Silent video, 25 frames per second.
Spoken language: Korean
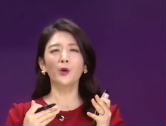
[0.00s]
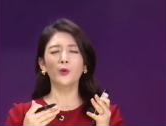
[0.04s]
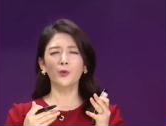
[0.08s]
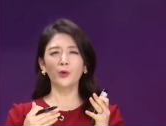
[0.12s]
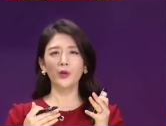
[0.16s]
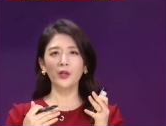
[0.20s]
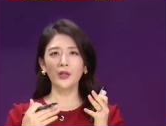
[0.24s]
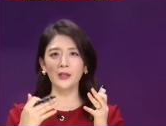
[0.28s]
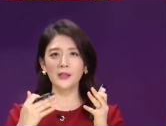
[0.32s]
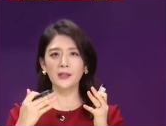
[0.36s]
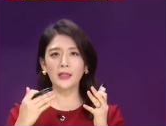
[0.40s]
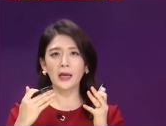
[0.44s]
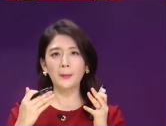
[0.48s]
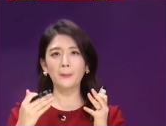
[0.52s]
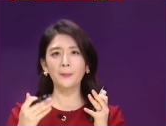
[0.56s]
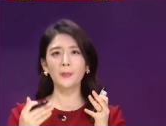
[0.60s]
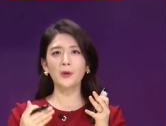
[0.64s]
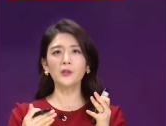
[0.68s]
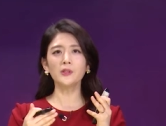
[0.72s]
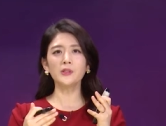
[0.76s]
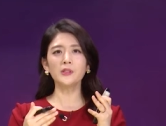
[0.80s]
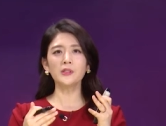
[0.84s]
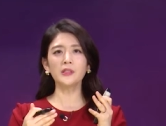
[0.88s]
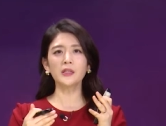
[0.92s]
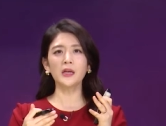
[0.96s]
우리 이
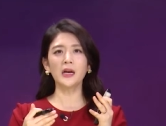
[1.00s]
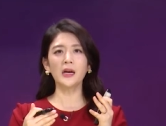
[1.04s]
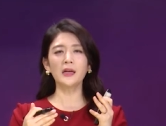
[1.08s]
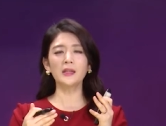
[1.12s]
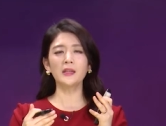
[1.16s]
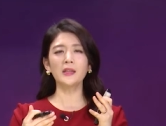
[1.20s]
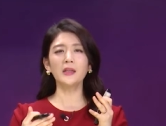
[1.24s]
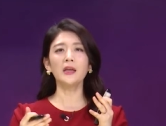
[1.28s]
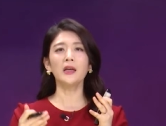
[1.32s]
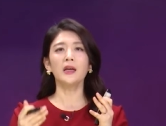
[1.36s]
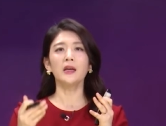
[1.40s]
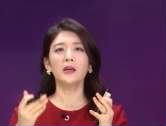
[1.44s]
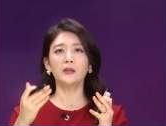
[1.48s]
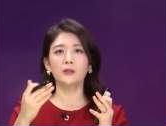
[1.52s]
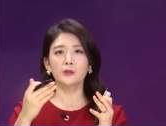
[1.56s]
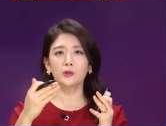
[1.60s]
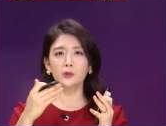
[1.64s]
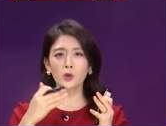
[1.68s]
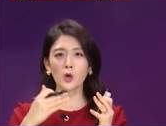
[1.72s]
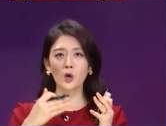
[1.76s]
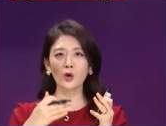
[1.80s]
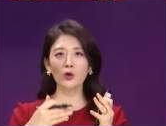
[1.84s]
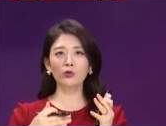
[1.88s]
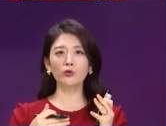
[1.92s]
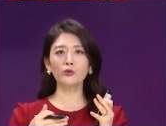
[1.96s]
답변 시간이
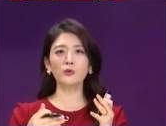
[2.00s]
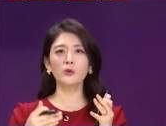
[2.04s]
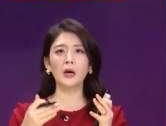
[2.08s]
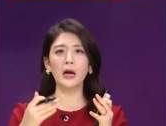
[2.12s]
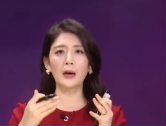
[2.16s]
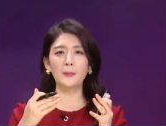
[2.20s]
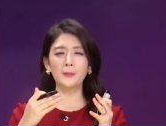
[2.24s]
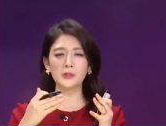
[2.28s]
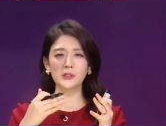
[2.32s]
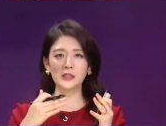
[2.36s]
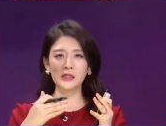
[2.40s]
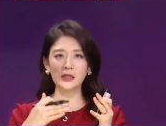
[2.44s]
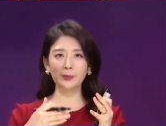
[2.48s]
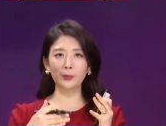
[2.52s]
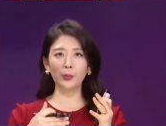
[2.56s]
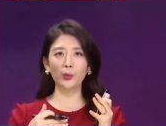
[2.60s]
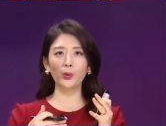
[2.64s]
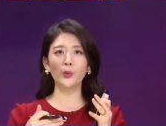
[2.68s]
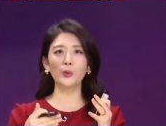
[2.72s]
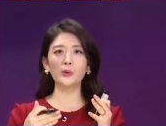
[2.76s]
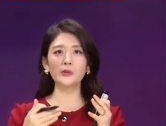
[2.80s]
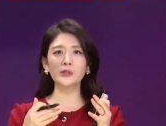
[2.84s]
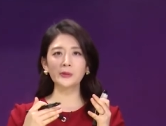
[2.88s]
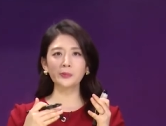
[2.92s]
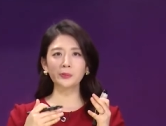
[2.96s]
그저 거꾸로 가면
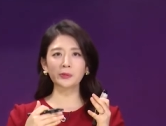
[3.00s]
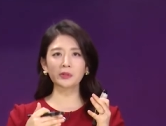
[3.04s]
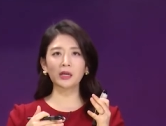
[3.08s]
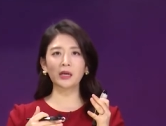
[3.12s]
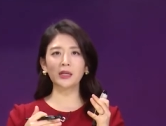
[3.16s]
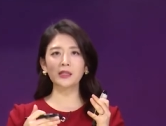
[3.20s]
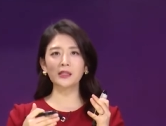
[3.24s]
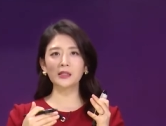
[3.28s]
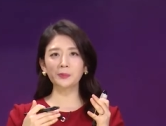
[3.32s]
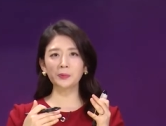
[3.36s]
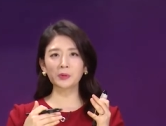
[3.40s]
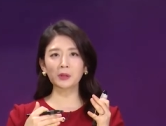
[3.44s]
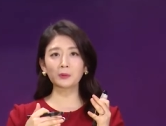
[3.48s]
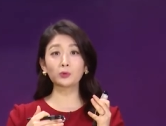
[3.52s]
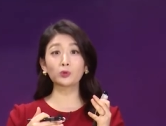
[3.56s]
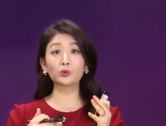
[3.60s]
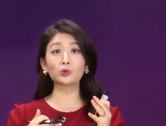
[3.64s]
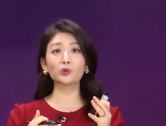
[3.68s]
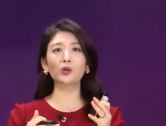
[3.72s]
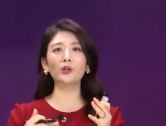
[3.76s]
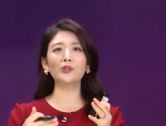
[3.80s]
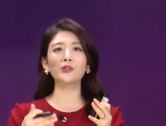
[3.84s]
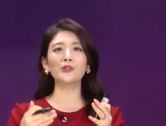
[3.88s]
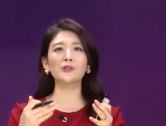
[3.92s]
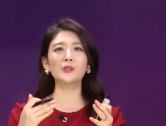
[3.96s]
15, 14, 13
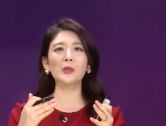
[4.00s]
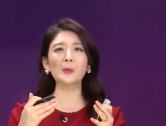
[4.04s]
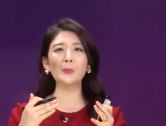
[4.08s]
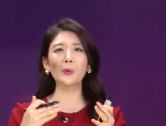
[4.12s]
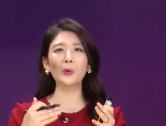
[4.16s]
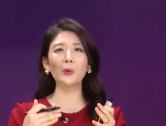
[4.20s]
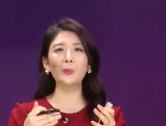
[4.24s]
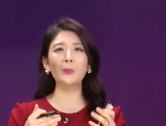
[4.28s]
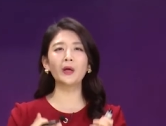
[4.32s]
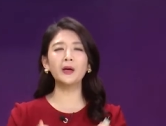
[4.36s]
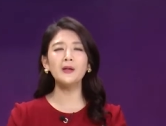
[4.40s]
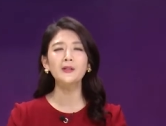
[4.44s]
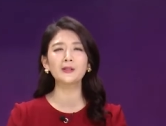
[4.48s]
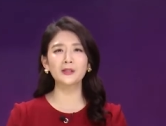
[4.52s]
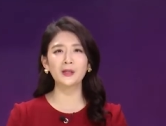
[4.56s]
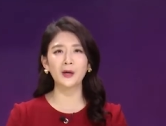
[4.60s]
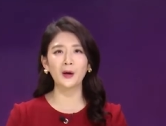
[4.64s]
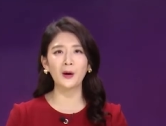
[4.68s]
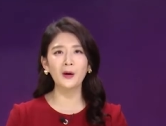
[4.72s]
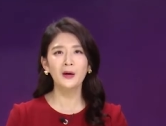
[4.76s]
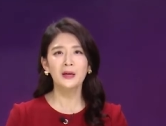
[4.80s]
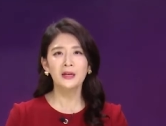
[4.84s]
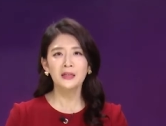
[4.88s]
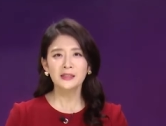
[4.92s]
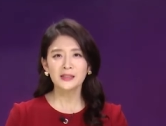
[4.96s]
줄어드는 걸
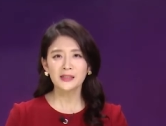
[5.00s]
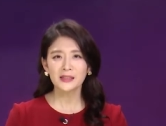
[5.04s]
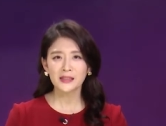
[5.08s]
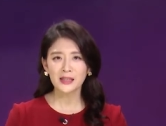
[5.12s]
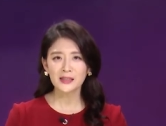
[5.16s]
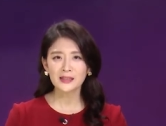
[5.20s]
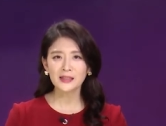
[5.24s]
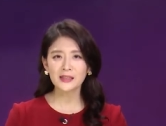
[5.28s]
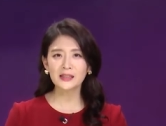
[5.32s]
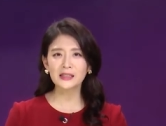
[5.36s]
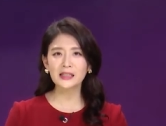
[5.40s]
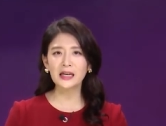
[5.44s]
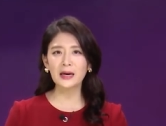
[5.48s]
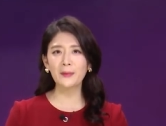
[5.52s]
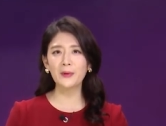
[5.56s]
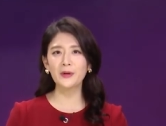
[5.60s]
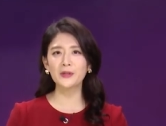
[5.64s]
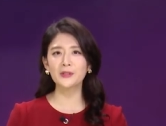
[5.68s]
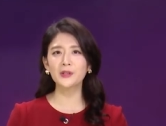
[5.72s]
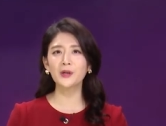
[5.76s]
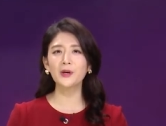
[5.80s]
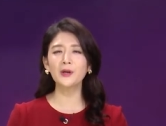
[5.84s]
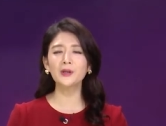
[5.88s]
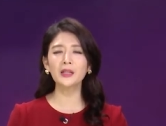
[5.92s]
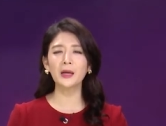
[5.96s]
보면서 시간
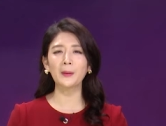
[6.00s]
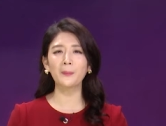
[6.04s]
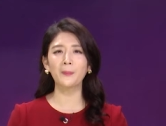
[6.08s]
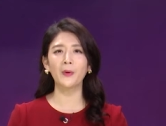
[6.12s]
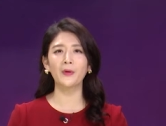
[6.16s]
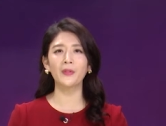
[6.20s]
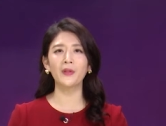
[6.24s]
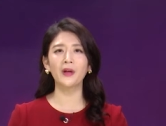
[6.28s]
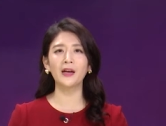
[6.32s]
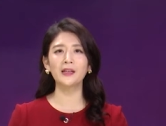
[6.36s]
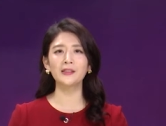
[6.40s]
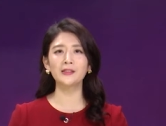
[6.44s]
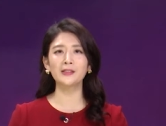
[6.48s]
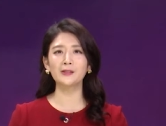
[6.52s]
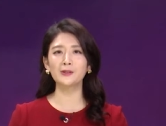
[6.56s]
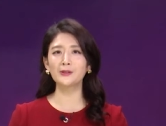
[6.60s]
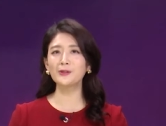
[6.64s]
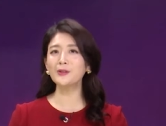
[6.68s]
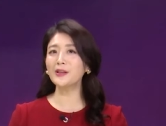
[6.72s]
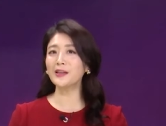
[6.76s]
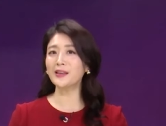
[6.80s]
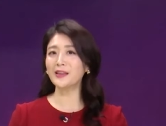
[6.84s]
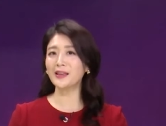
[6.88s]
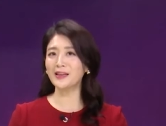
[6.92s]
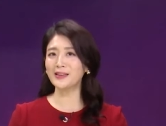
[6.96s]
체크하면서 답변을 하실
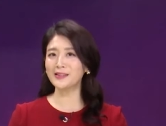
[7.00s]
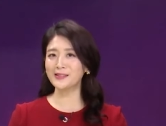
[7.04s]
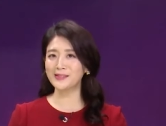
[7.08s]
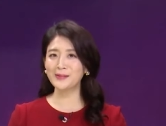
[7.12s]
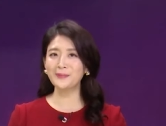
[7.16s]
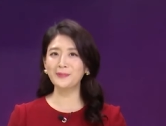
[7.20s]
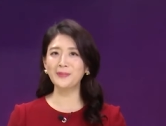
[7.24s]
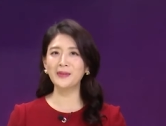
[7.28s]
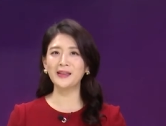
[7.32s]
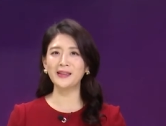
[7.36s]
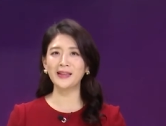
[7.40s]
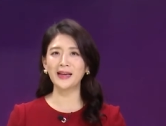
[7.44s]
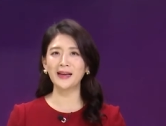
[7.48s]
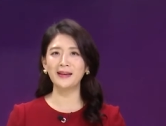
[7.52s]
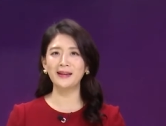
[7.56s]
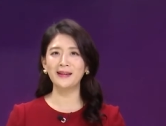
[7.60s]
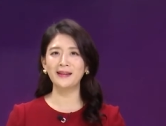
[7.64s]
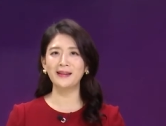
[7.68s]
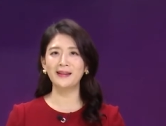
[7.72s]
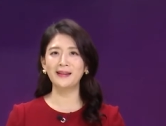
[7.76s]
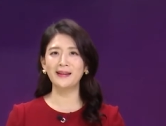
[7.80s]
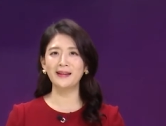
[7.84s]
수 있겠습니다.